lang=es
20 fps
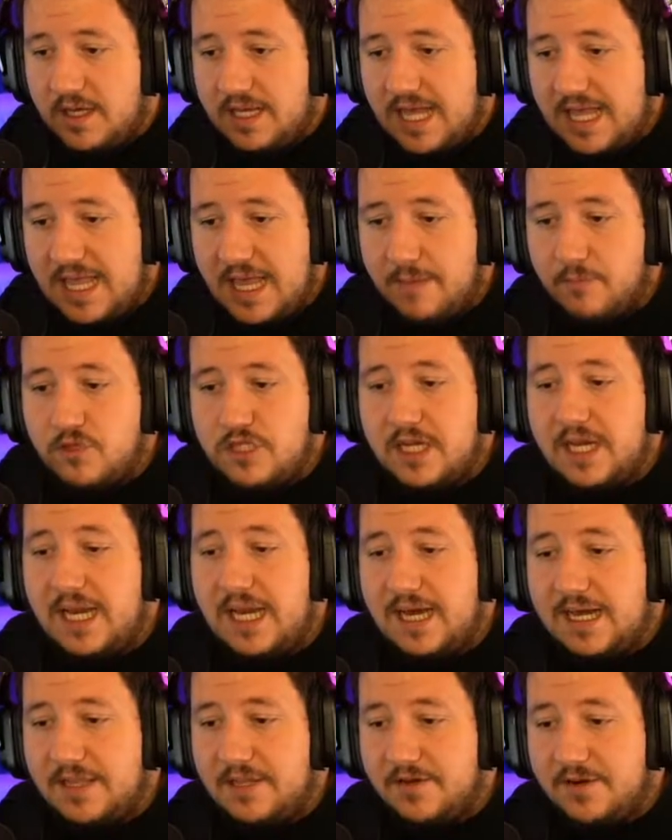y añadimos aquí
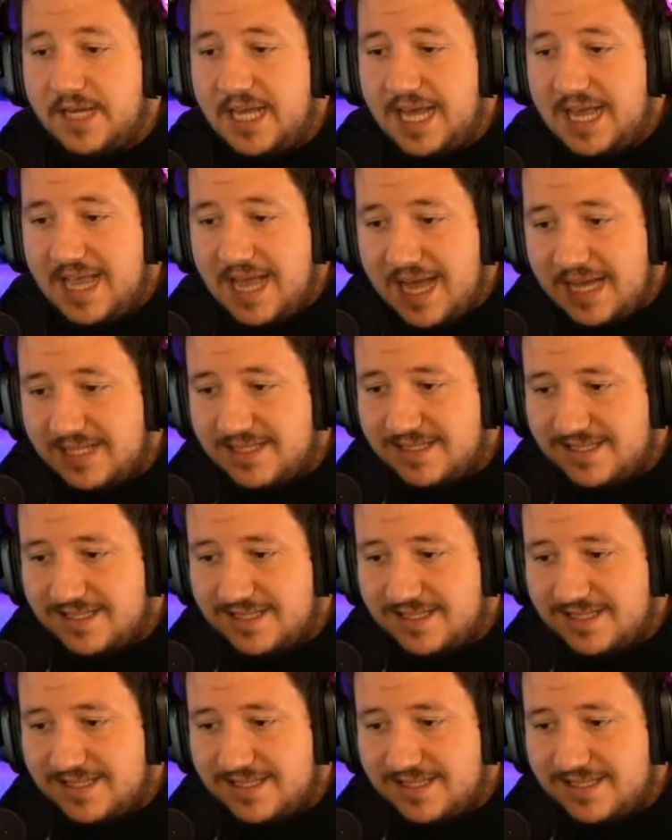la categoría de Just